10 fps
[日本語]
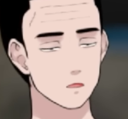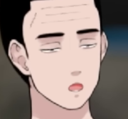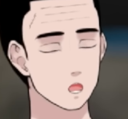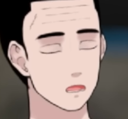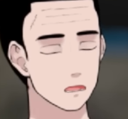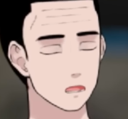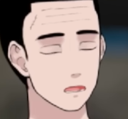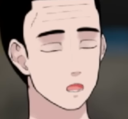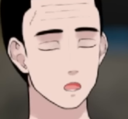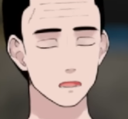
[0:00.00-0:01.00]
そういっ
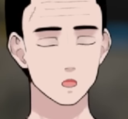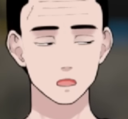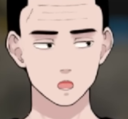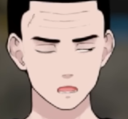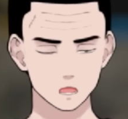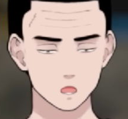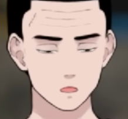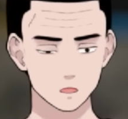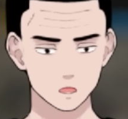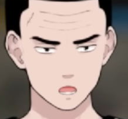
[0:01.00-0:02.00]
たようなね、
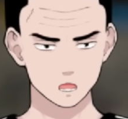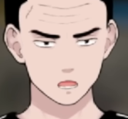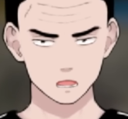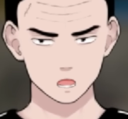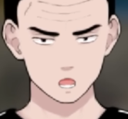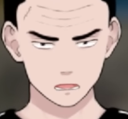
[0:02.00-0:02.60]
女